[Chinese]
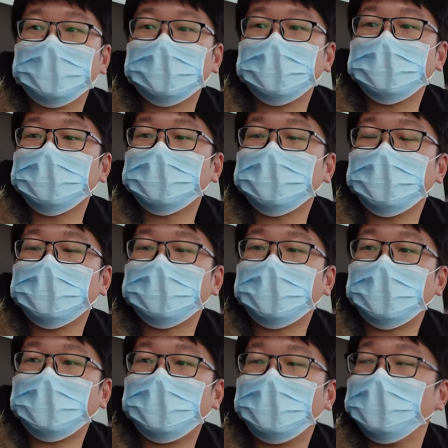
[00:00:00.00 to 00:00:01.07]
再加上
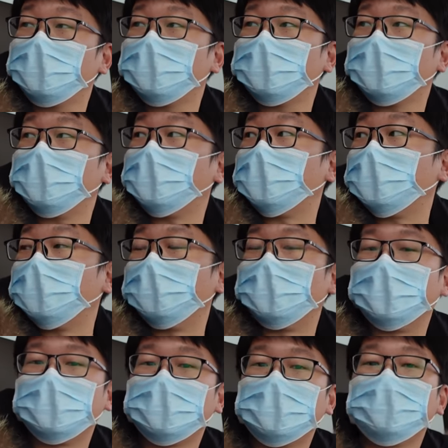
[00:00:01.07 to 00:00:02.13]
它，呃，我
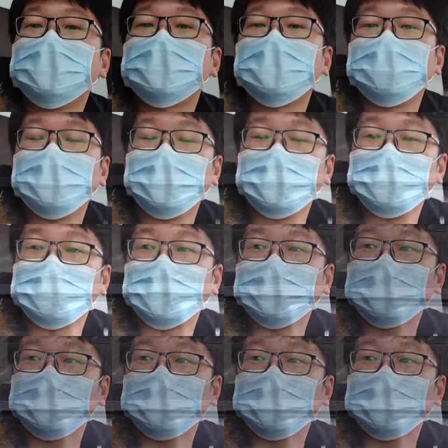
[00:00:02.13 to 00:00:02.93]
们基本上不会用到